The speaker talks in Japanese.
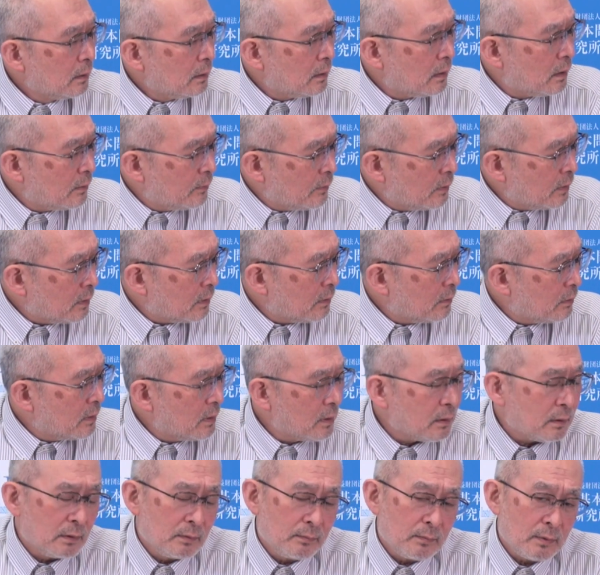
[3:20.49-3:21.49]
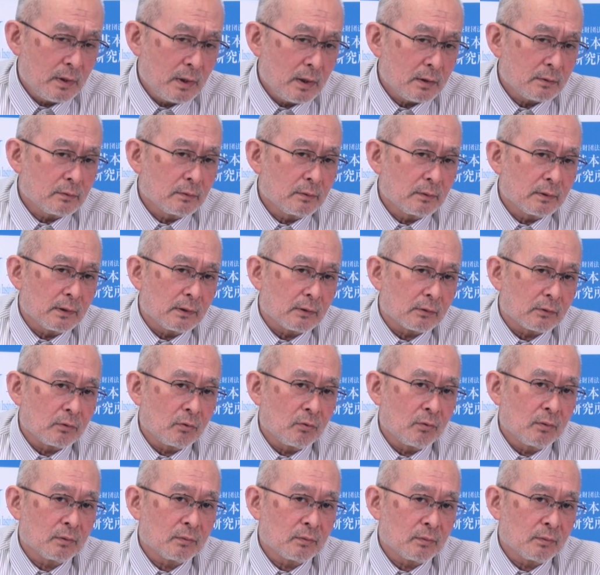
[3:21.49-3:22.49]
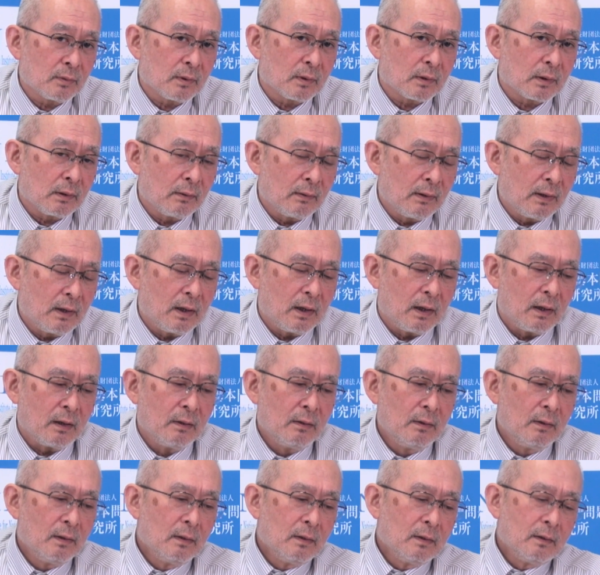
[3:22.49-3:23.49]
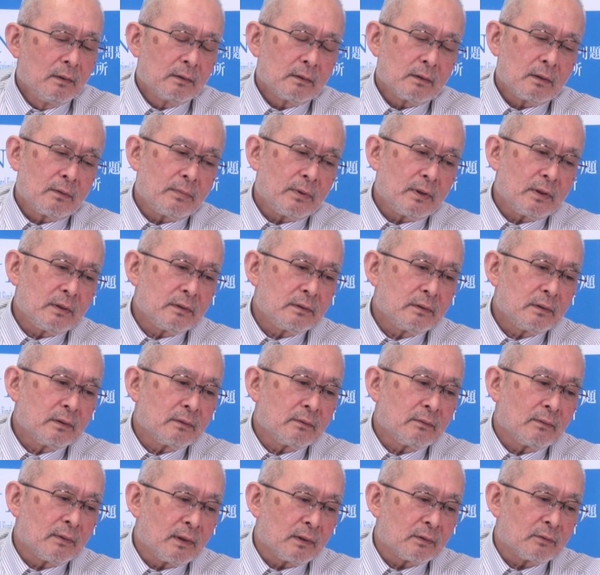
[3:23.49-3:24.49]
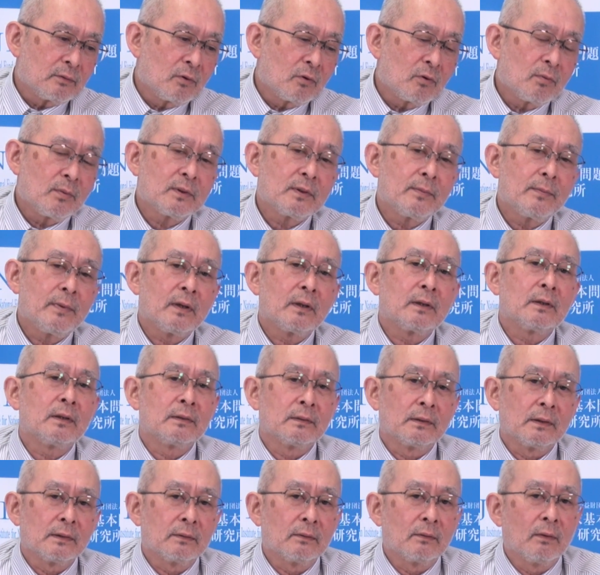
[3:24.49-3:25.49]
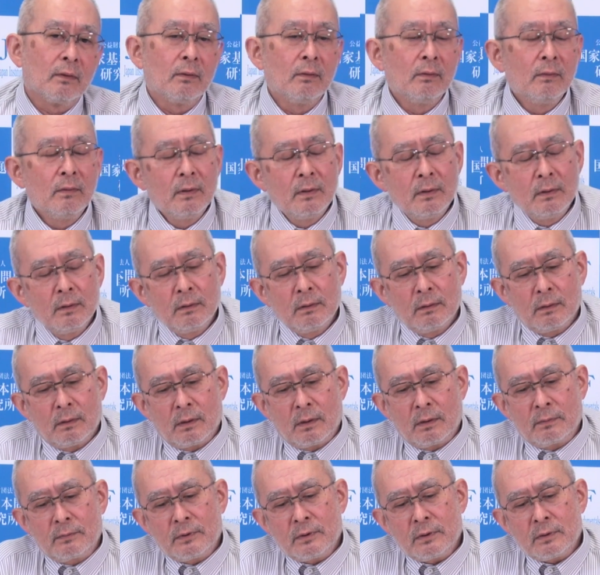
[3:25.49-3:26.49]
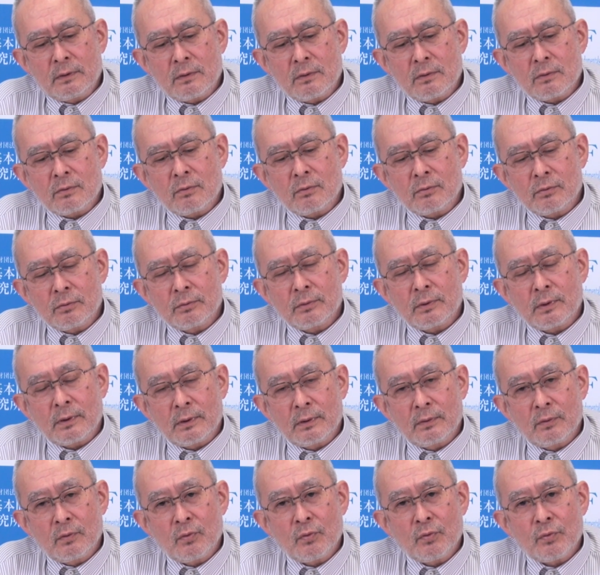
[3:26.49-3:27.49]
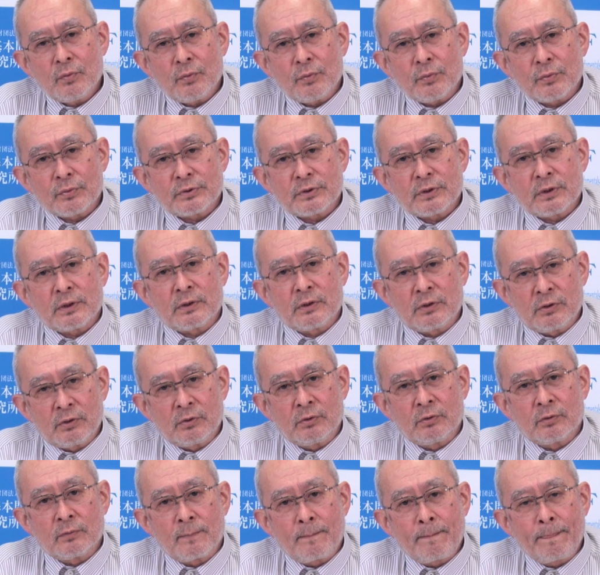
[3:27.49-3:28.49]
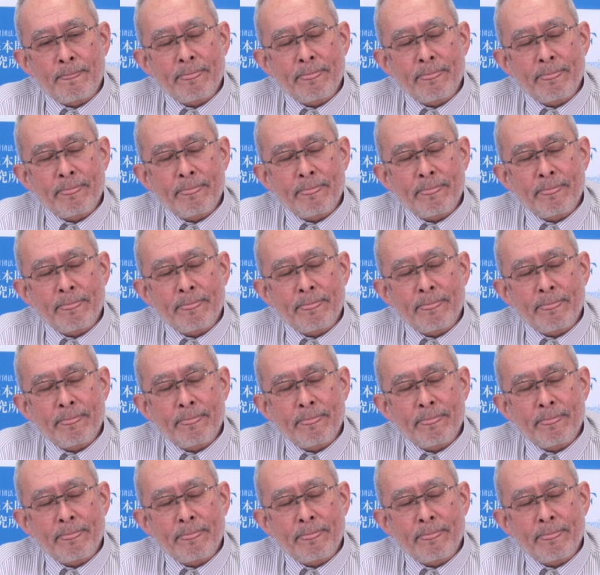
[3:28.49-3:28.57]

でアメリカのや今野党である共和党なんかはバイデンはどこまでバカなんだとアメリカ国内の石油